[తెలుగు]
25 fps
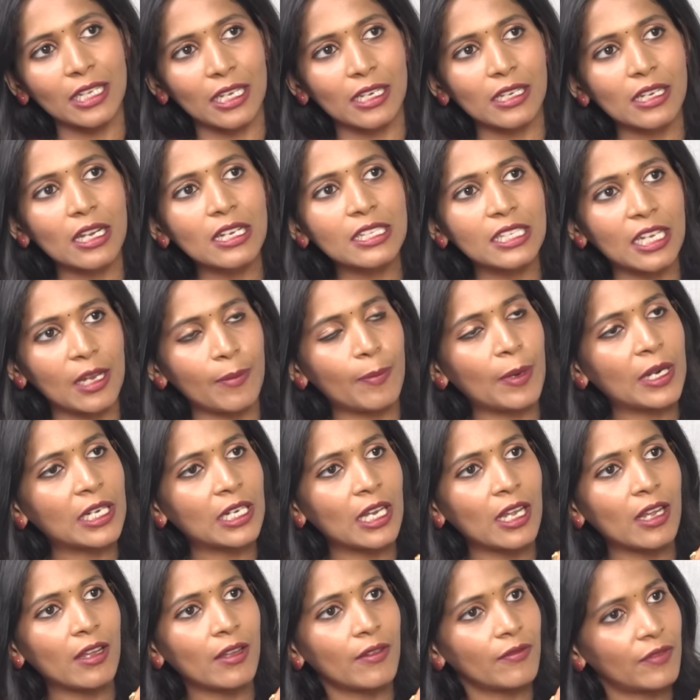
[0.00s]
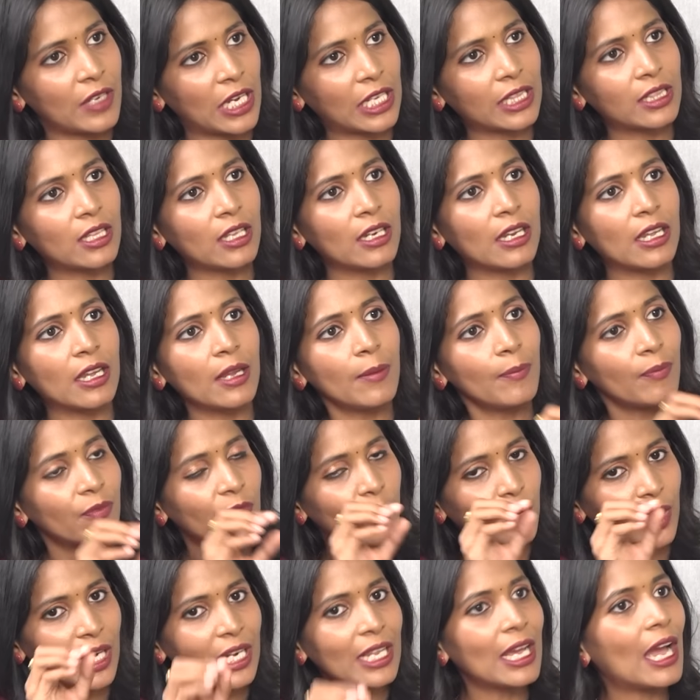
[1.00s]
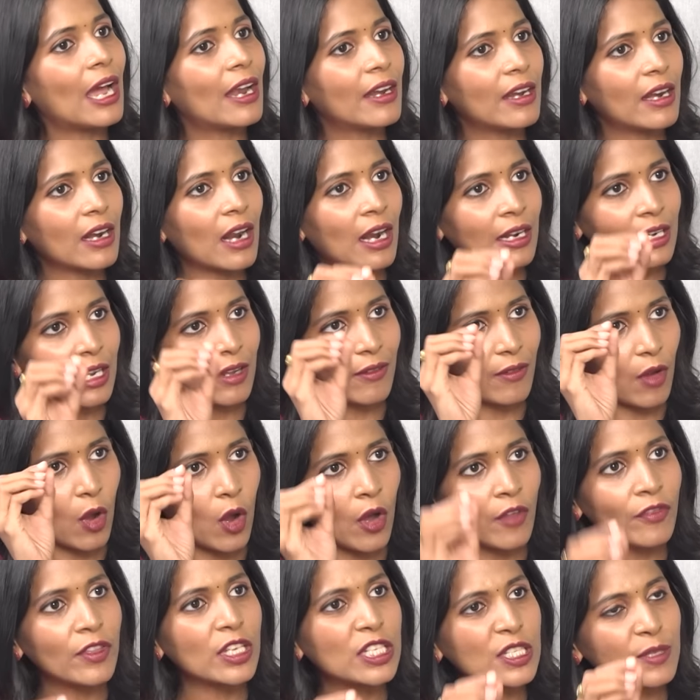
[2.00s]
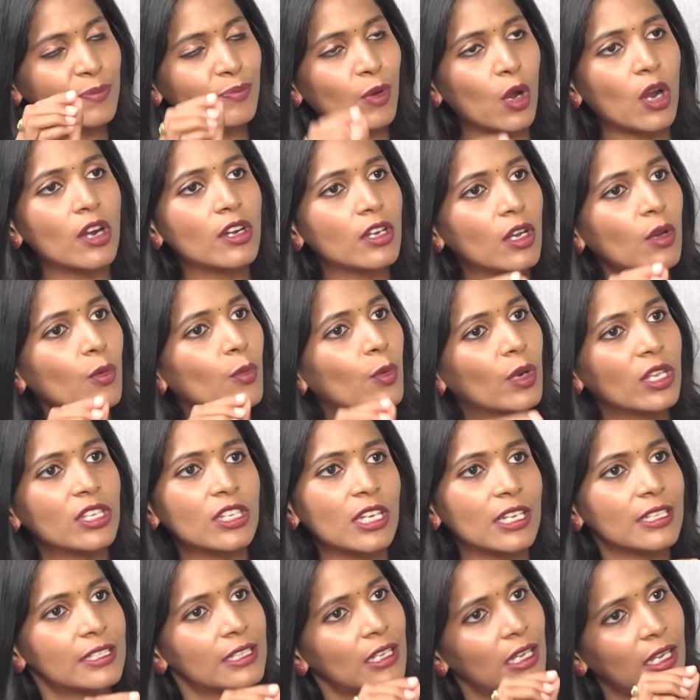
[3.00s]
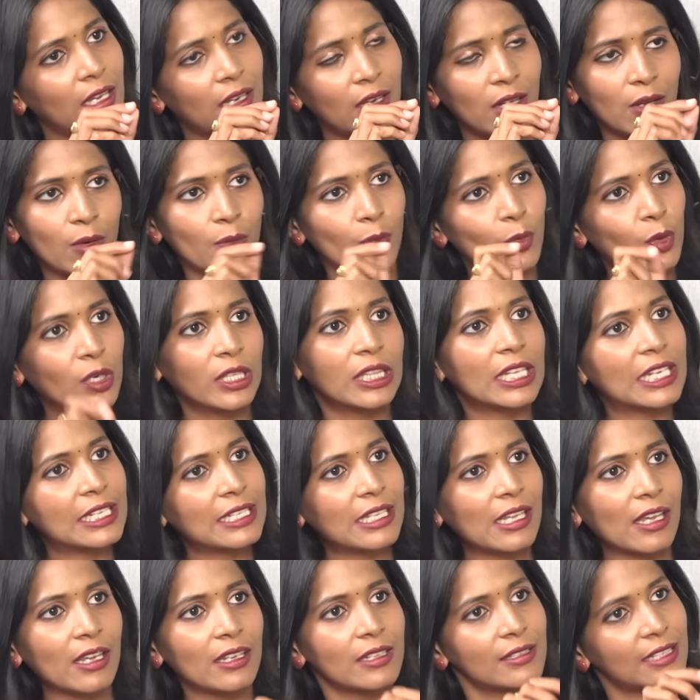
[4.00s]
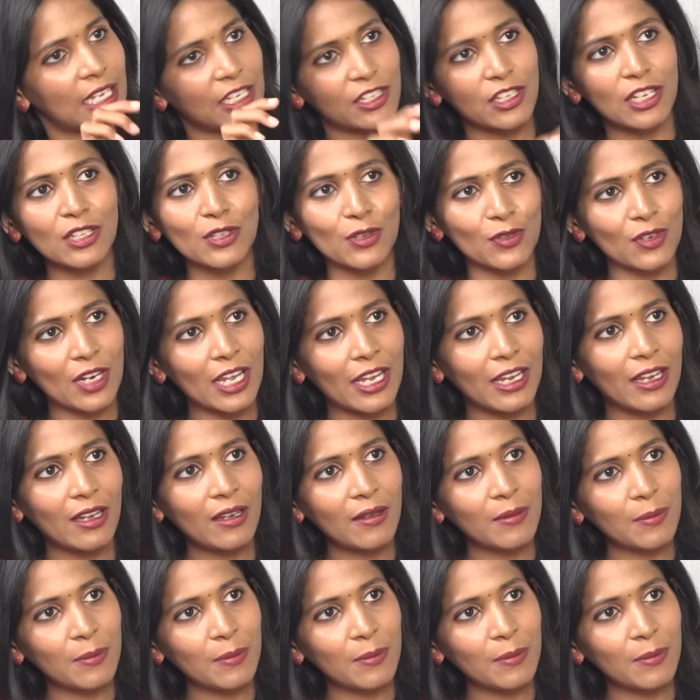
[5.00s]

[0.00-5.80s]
చర్యలు చేపట్టే వ్యక్తిని రెడ్ హ్యాండెడ్గా అంటే ఆన్ ద స్పాట్లో ఉరి చేసే ఉరి తీసే సెక్షన్స్ ఉన్నాయా